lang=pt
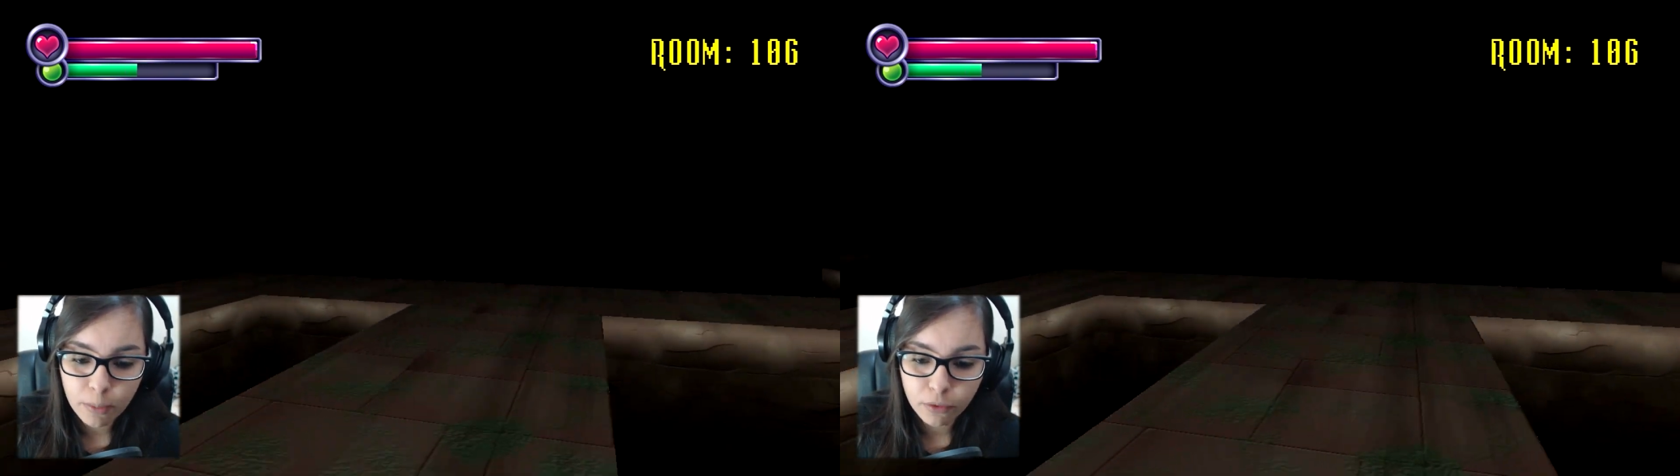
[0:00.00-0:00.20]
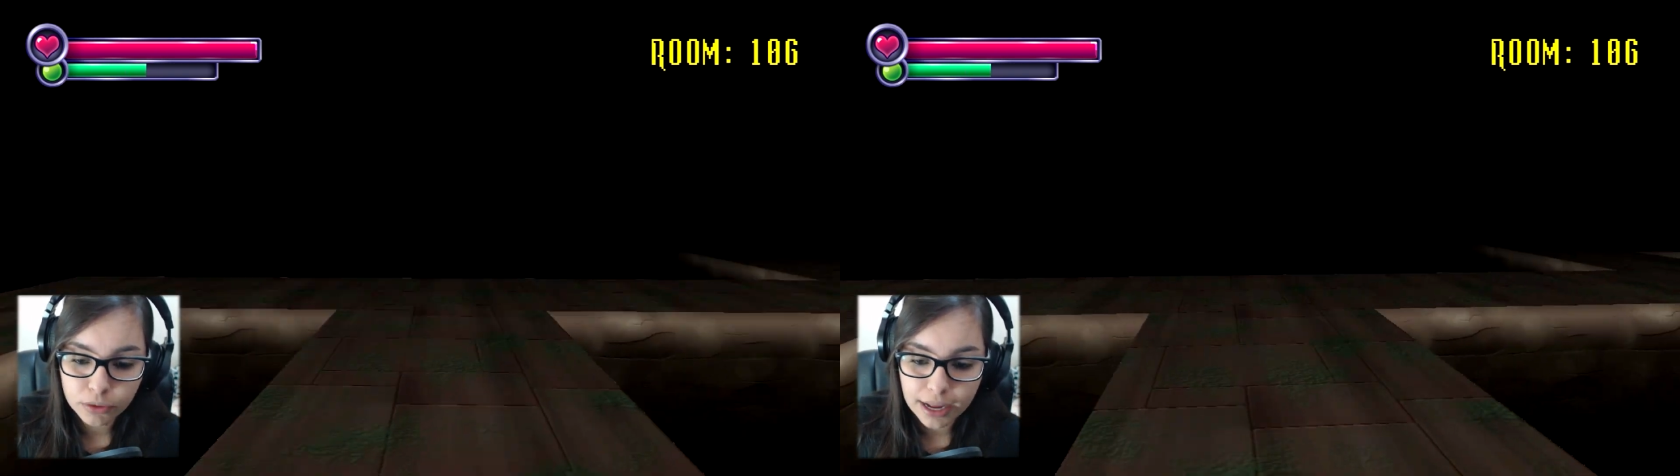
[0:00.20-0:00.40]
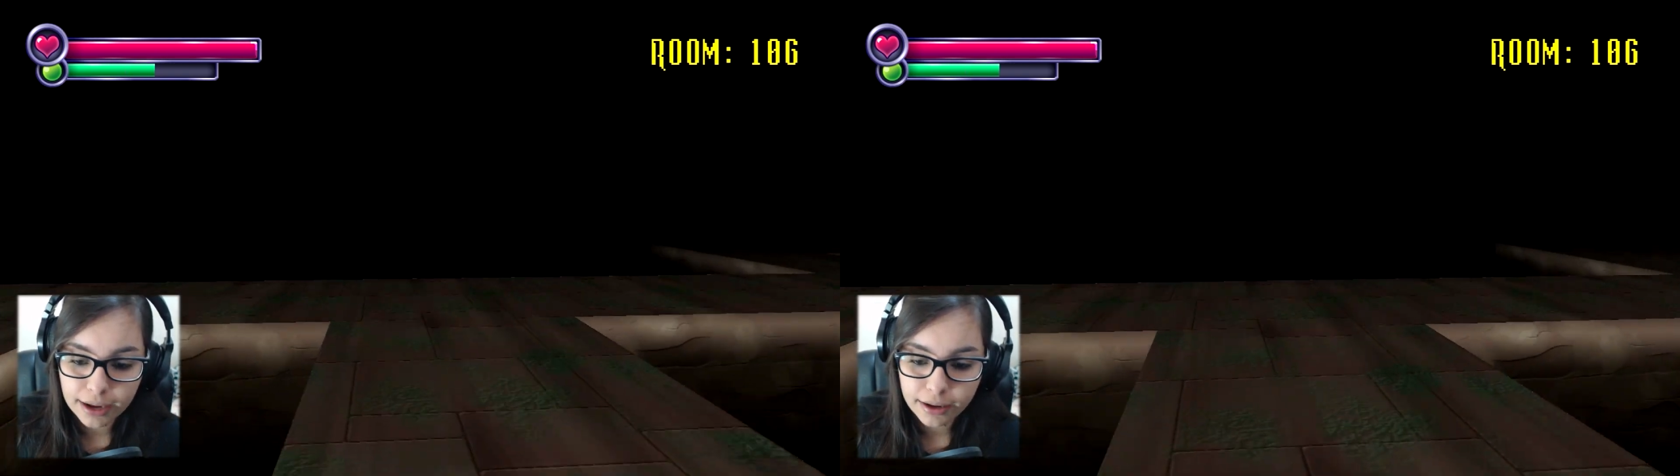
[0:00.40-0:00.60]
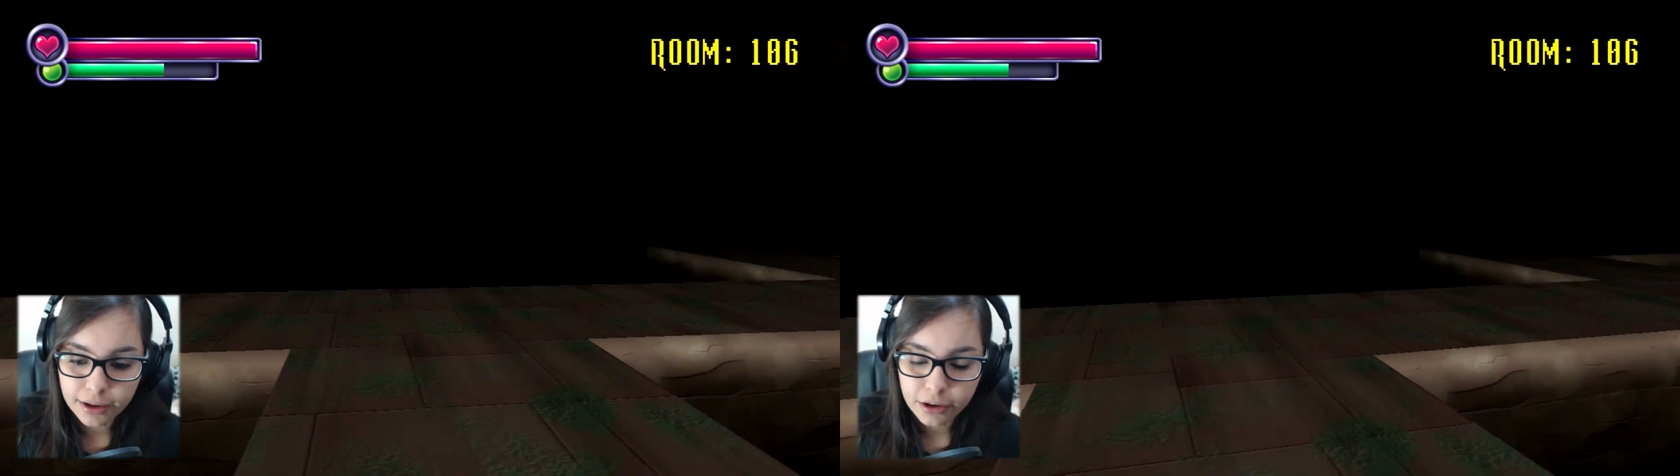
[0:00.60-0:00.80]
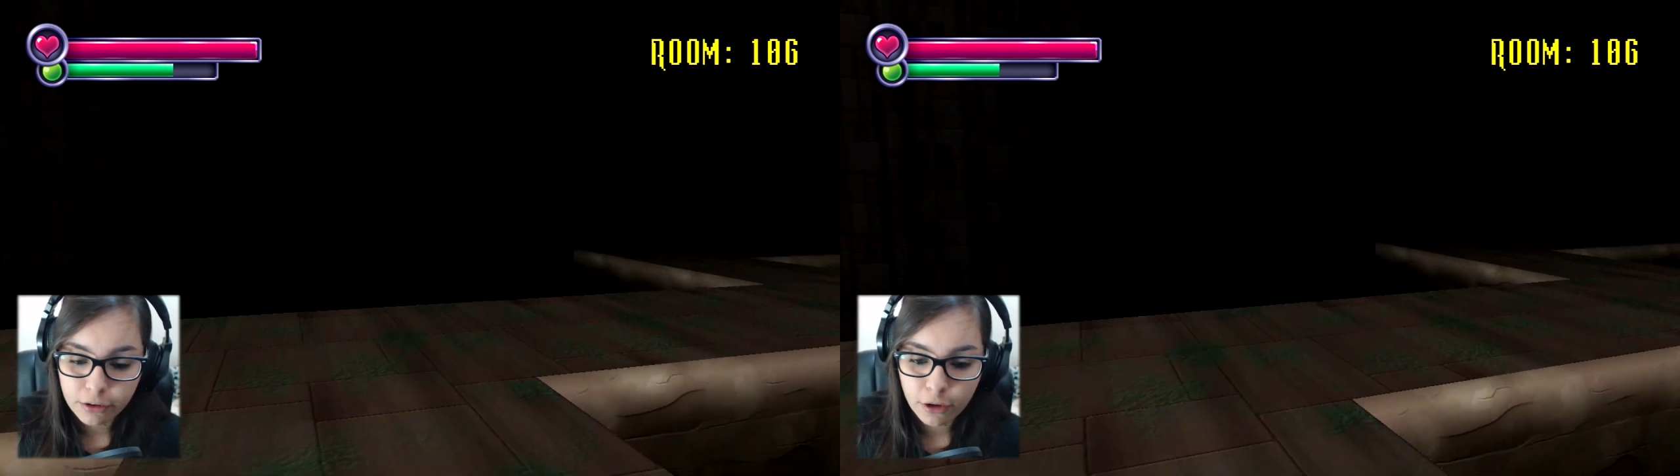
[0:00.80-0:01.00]
vamos voltar.
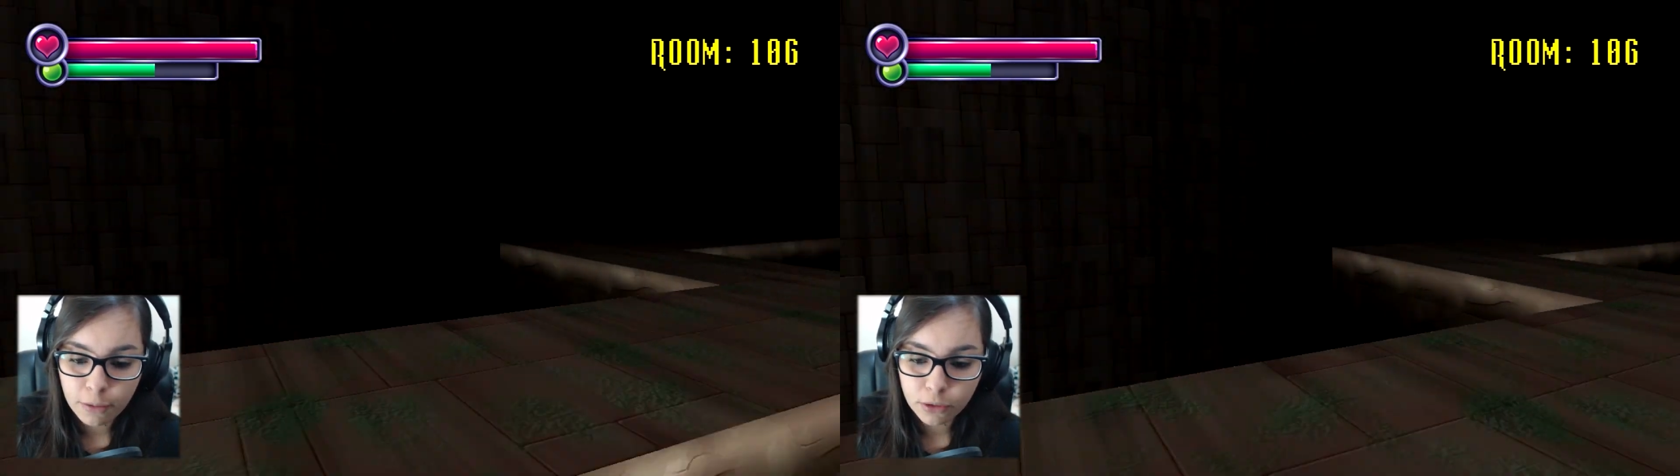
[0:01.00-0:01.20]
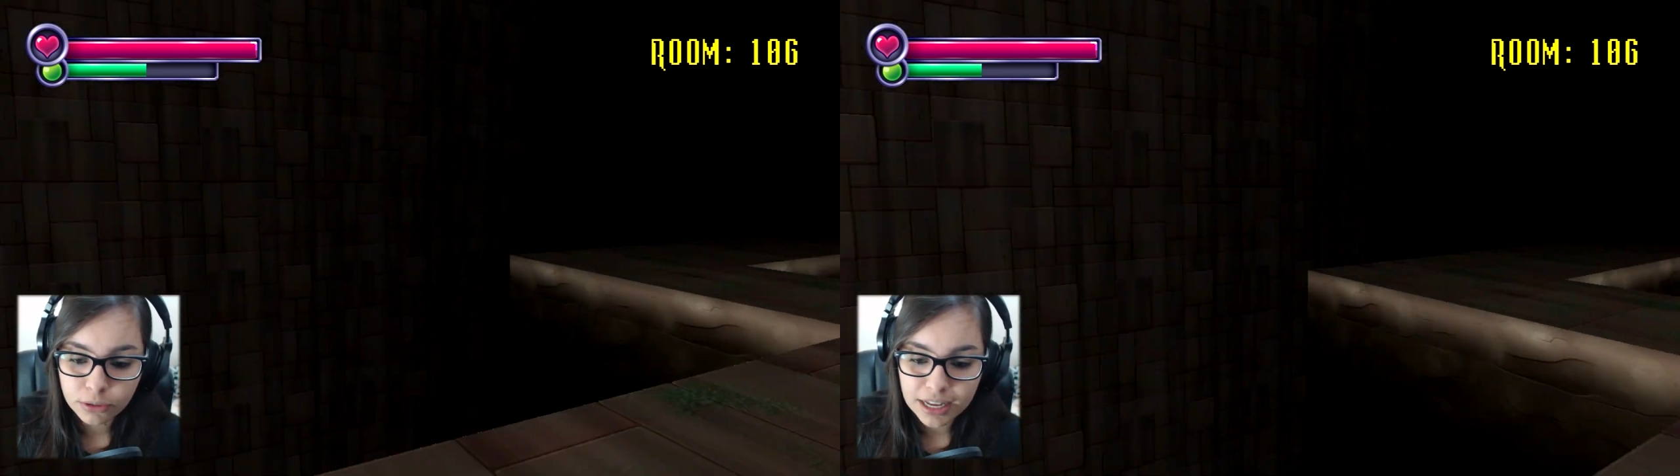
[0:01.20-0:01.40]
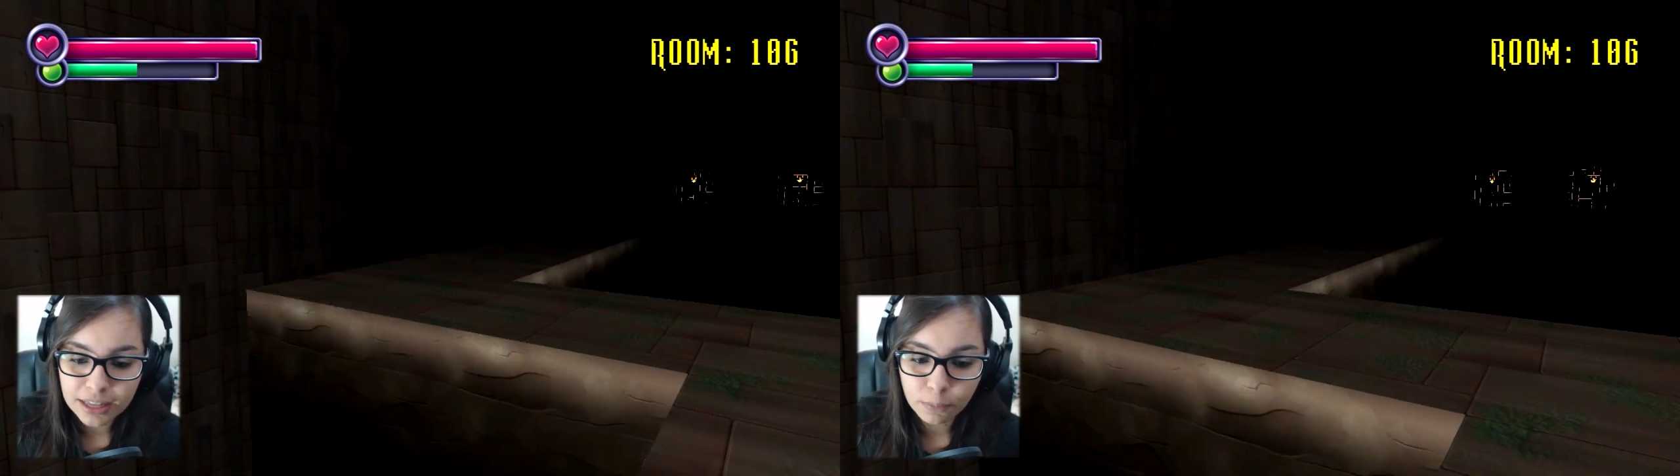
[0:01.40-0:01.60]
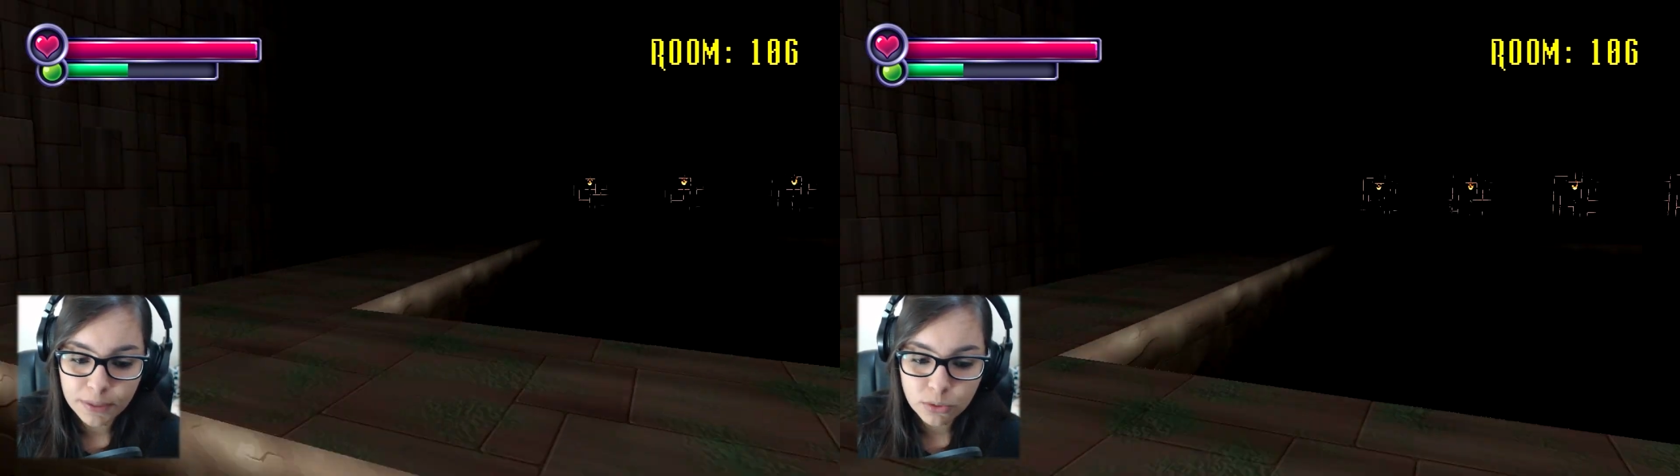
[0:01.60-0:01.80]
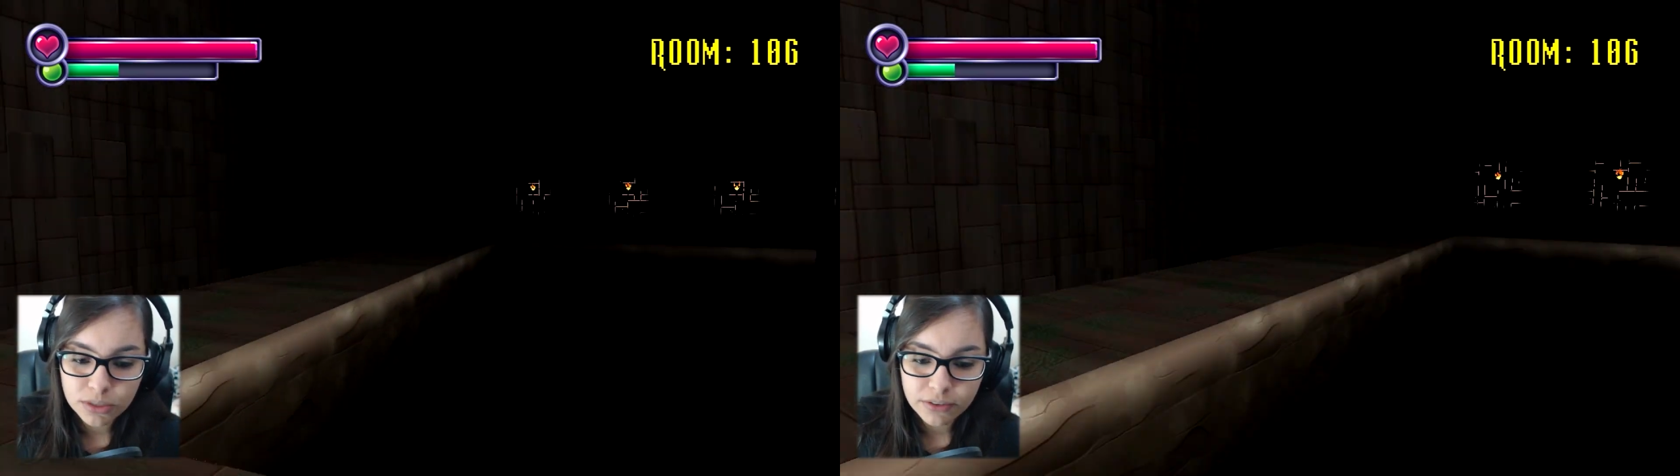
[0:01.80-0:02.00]
Vamos voltar,
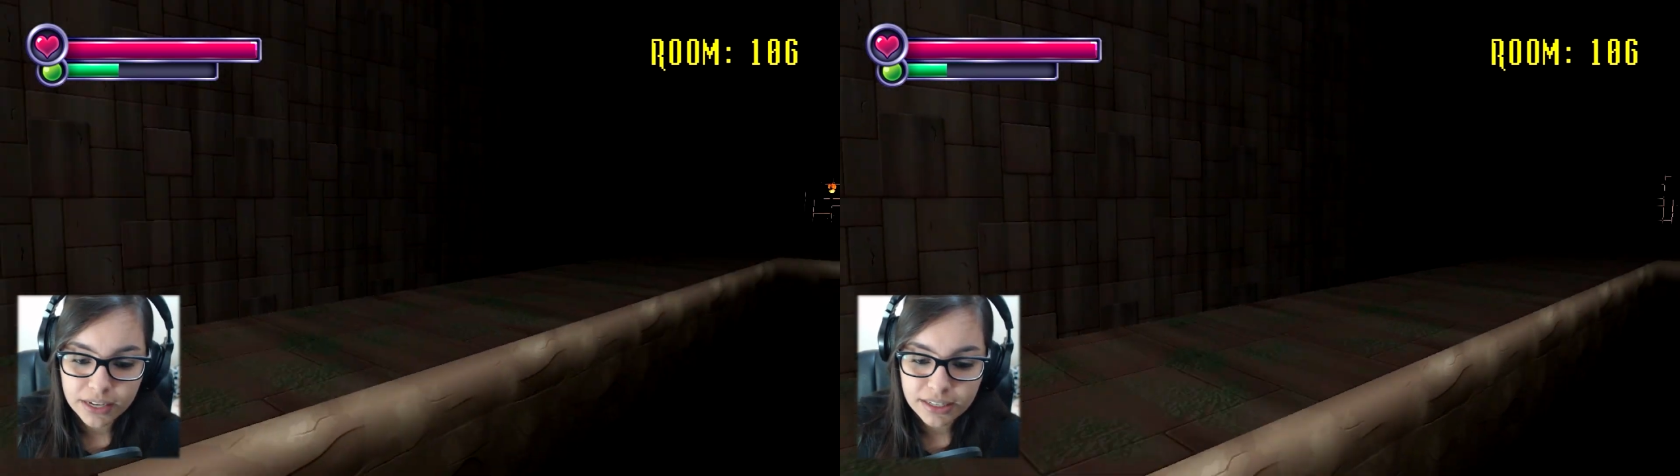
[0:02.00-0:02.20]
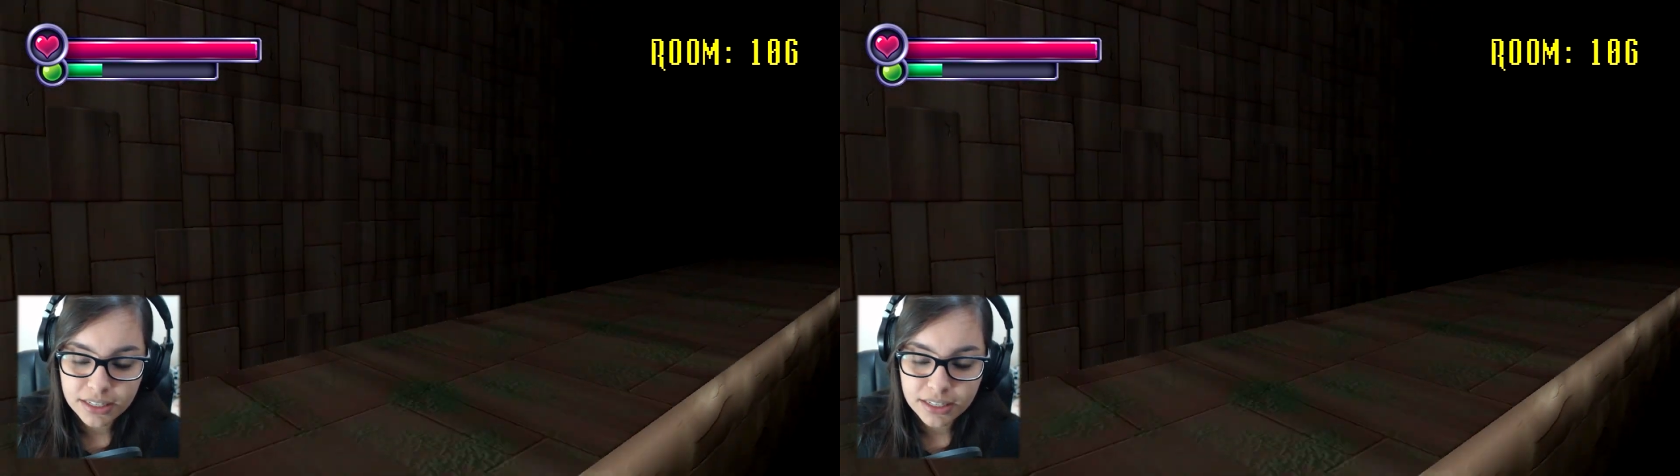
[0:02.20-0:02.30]
não pense duas